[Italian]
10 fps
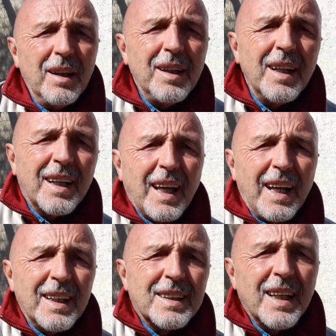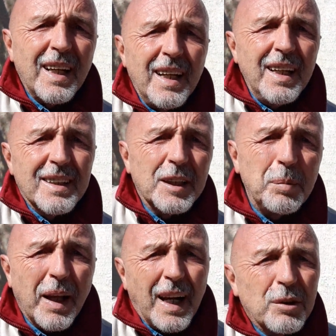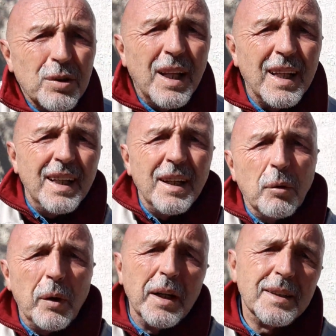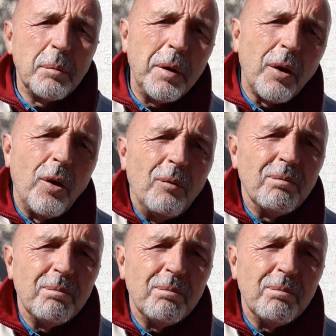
il crescere esasperato della delinquenza però